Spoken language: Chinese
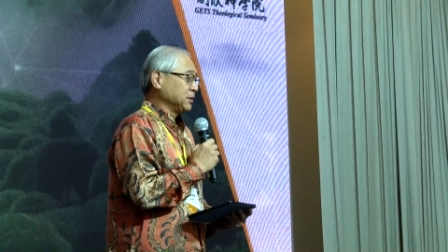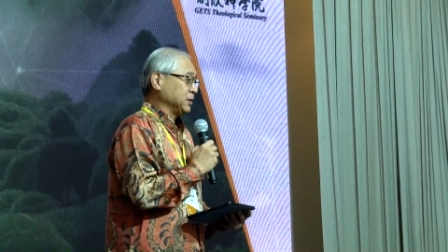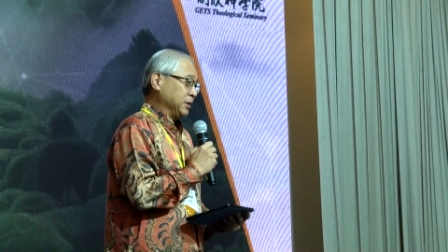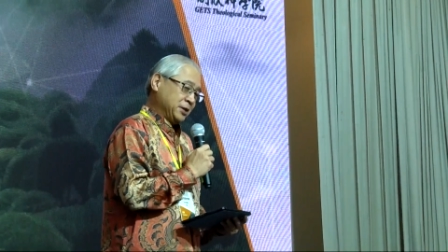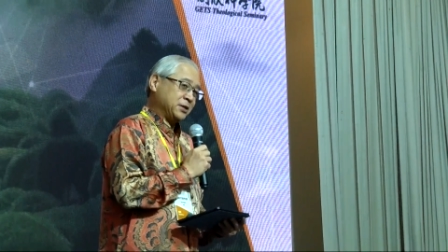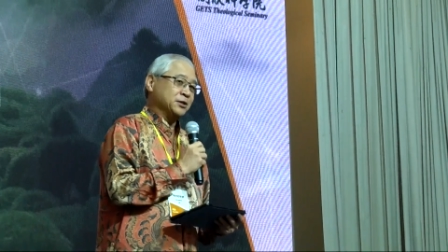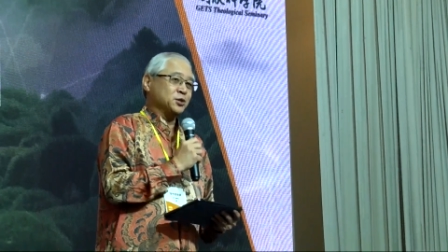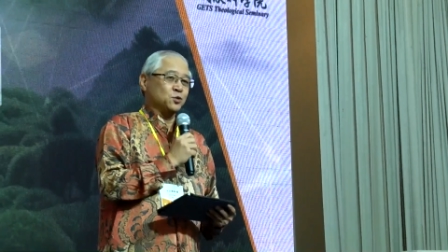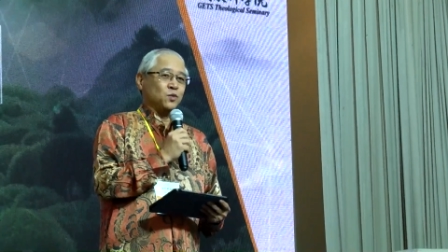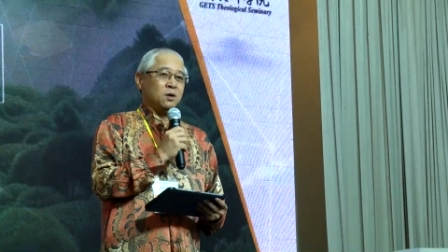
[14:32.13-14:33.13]
一个是
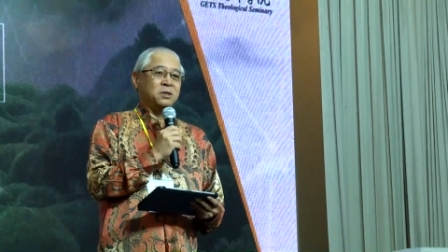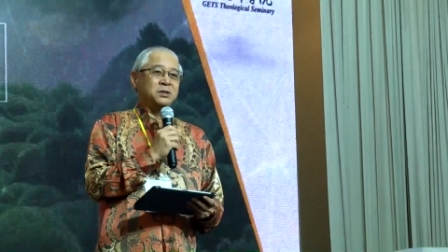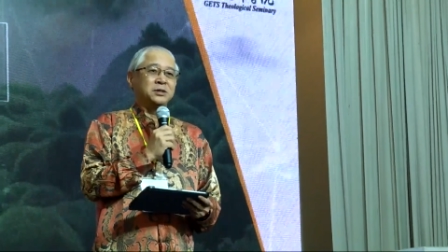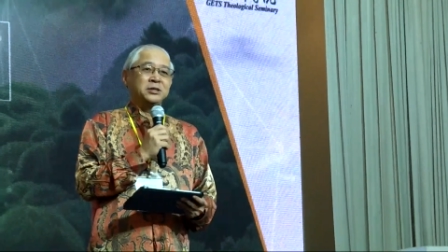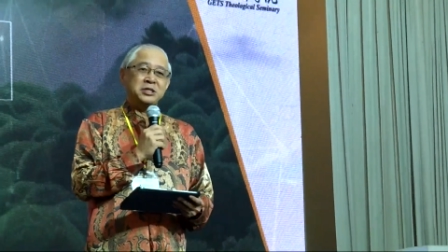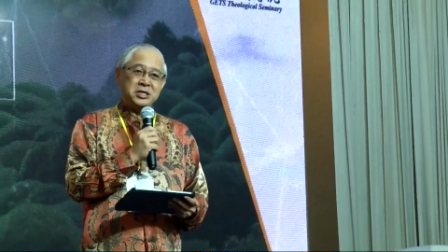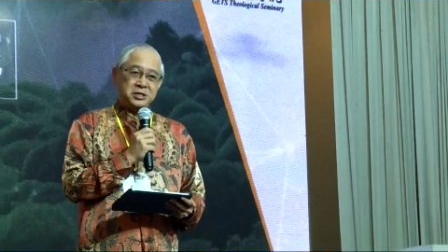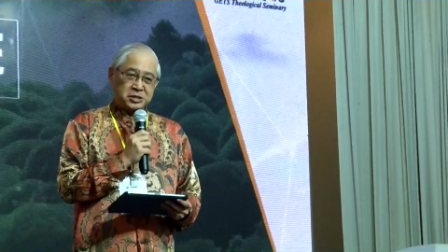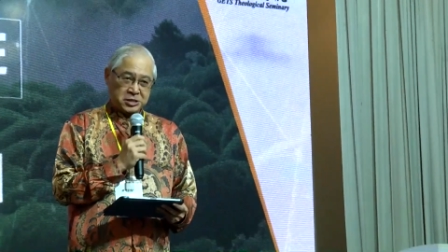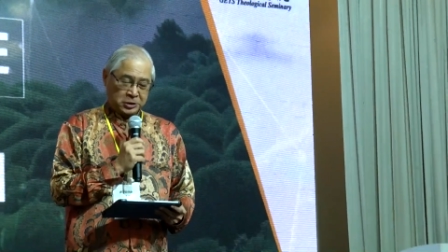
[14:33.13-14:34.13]
我们的地
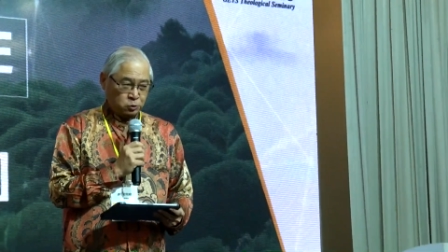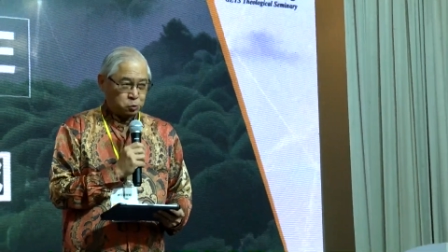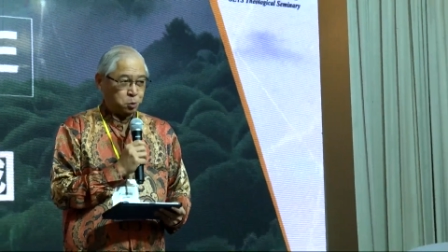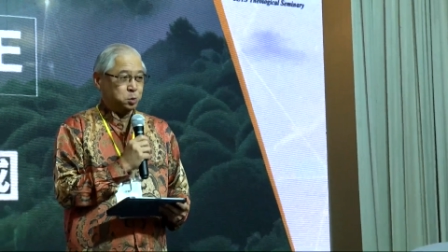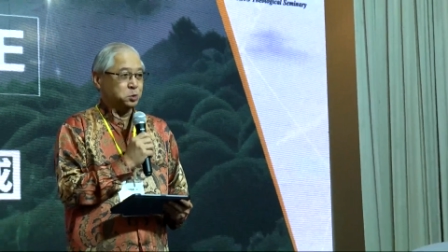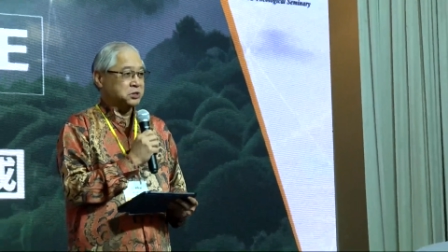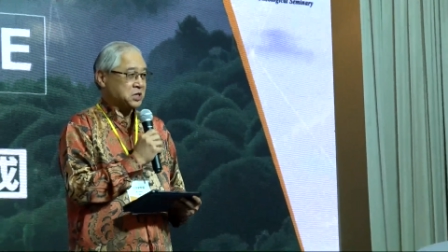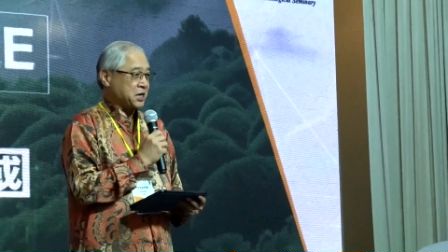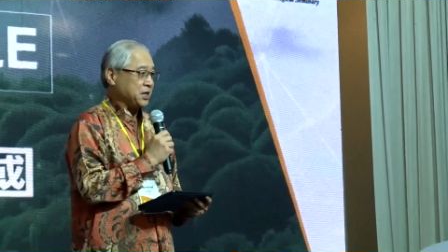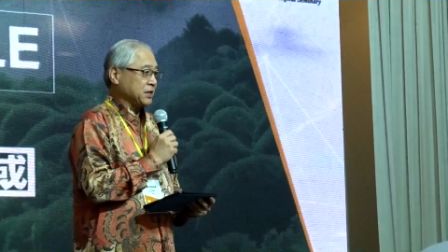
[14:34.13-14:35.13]
勤主
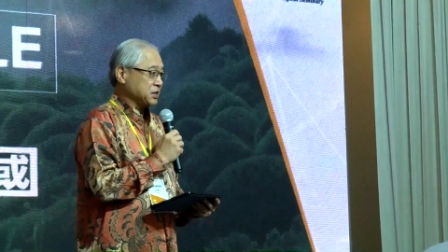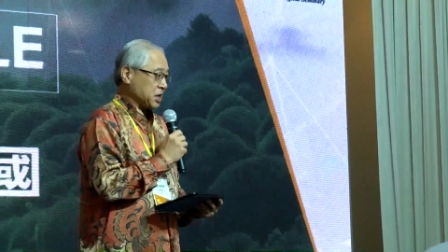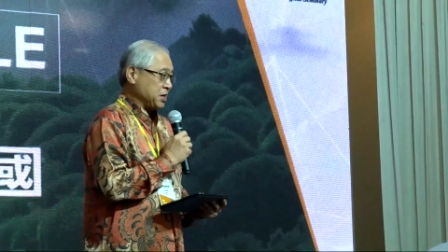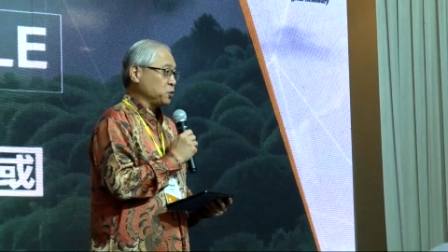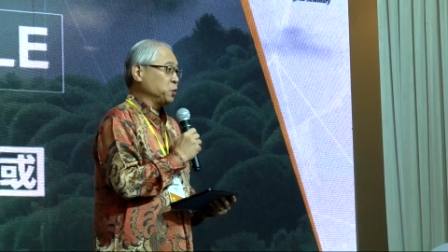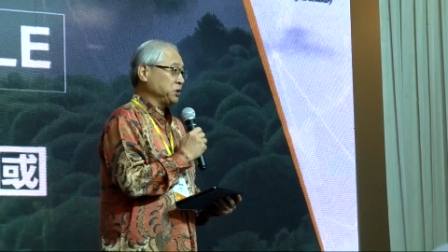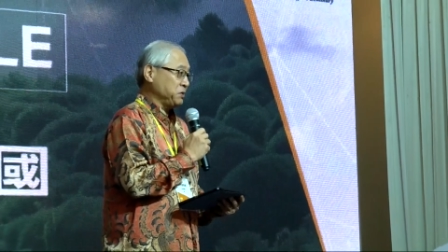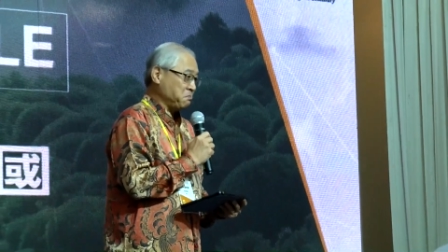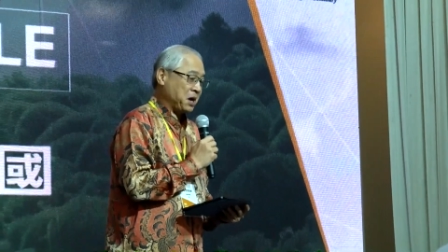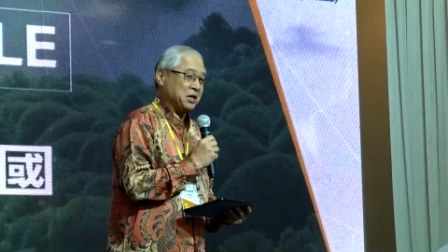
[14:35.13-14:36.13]
在泰国的
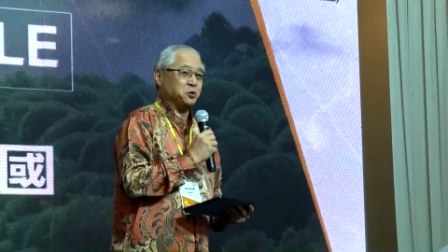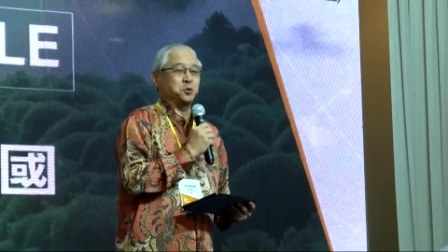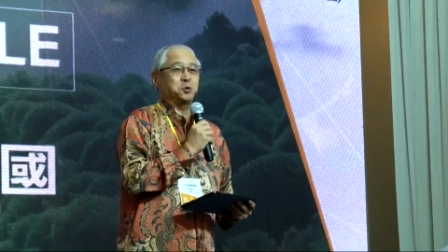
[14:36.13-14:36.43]
曼谷，